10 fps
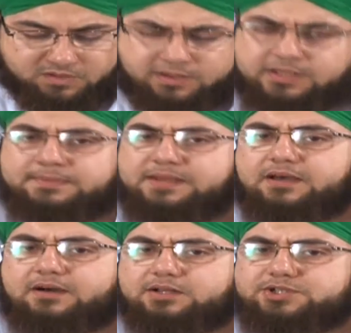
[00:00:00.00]
لماذا
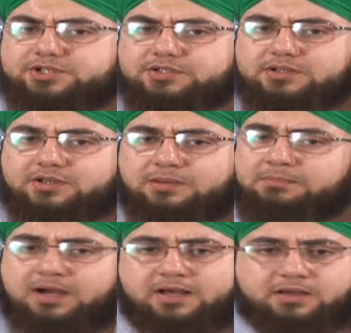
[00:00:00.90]
خرج
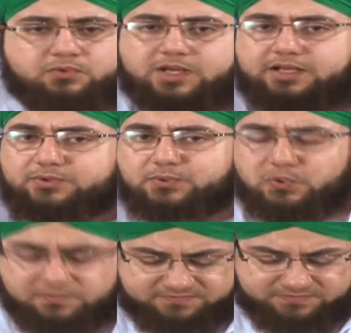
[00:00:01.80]
مع هؤلاء
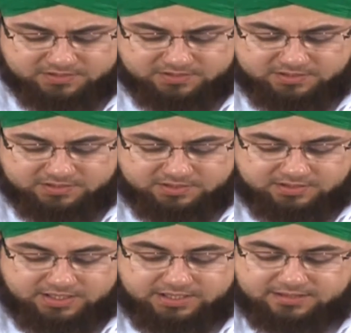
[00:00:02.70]
الالوف
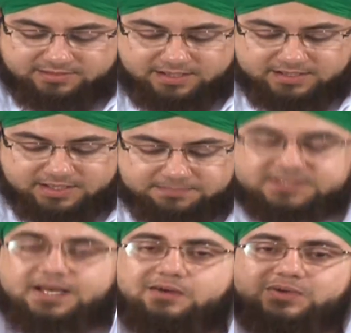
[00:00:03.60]
كان ذلك
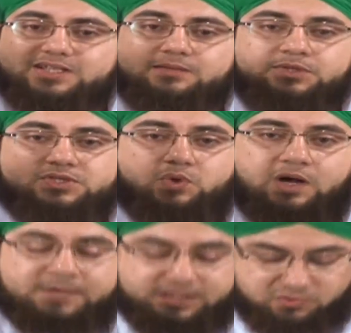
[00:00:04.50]
بدعوه من
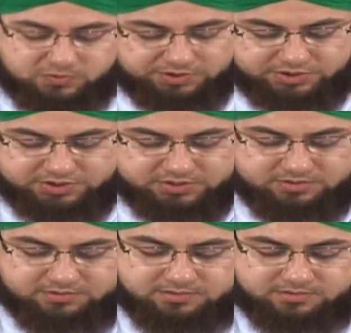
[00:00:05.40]
زعماء قريش
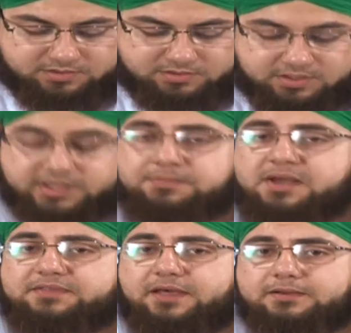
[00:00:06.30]

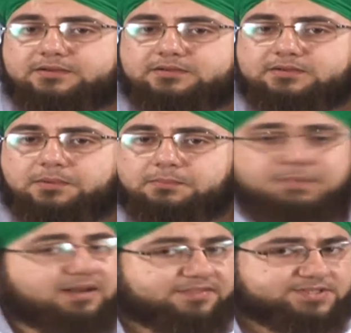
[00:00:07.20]
لماذا ما
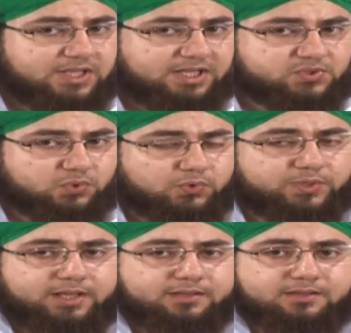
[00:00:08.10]
الذي سيحصل
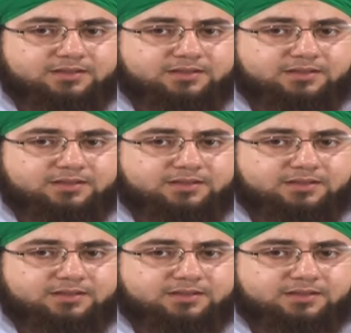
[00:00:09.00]
هناك